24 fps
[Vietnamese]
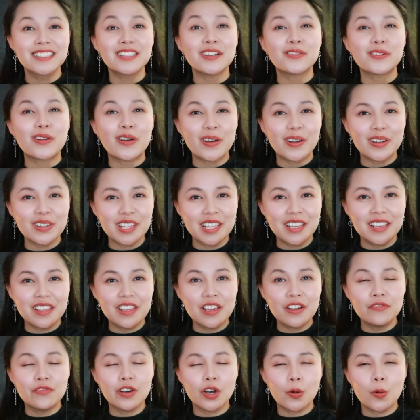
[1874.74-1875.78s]
sau đó thì
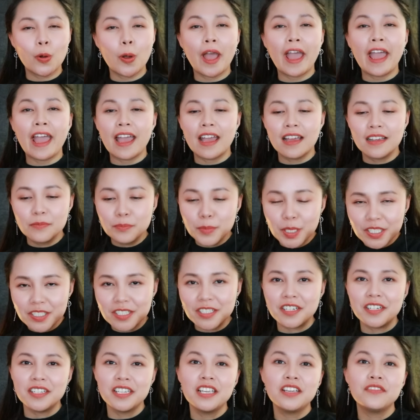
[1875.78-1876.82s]
nhân vật hoa mới
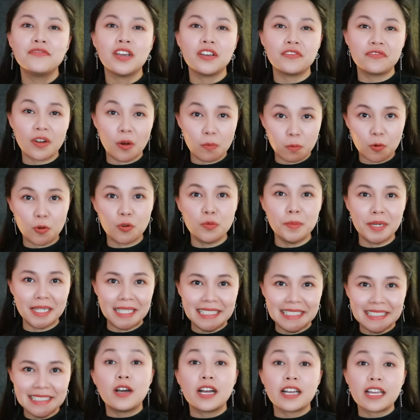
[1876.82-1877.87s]
rời đi về phòng của mình
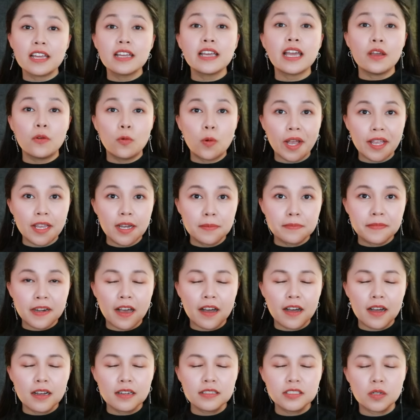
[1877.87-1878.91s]
và cái ngày quay hôm
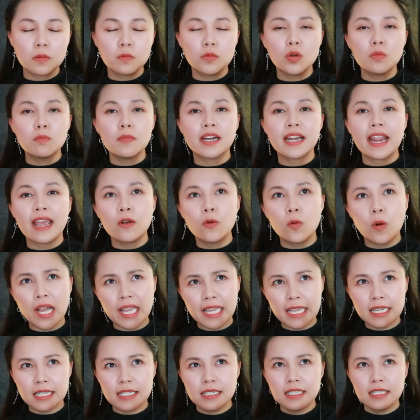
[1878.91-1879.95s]
đó trong lúc mà đang
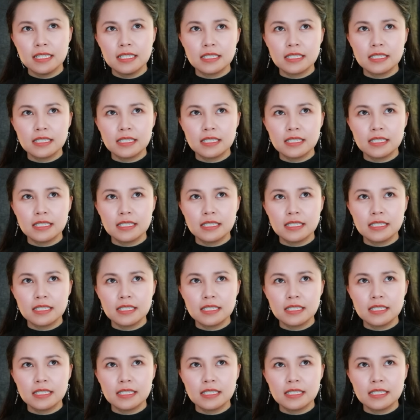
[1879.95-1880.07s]
quay á